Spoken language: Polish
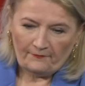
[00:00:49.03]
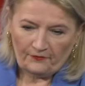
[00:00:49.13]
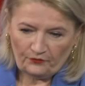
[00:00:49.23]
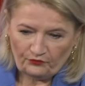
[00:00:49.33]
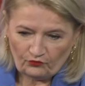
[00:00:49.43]

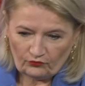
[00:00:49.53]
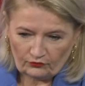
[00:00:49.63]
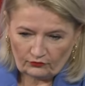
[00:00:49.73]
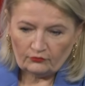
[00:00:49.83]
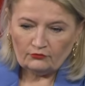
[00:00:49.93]
Wypocząłem,
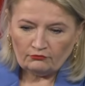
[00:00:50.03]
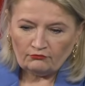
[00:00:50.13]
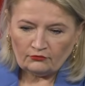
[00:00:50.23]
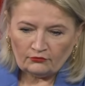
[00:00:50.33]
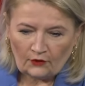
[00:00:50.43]

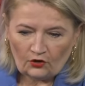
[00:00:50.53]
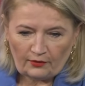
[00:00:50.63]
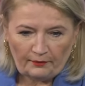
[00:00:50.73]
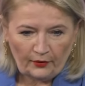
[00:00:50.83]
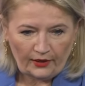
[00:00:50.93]
wypocząłem.
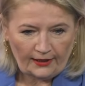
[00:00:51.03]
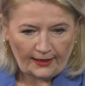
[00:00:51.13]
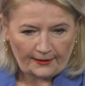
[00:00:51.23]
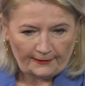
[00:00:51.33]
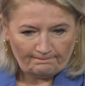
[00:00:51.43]
Rozumiem, pełen
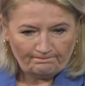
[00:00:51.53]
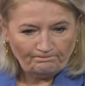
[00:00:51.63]
energii.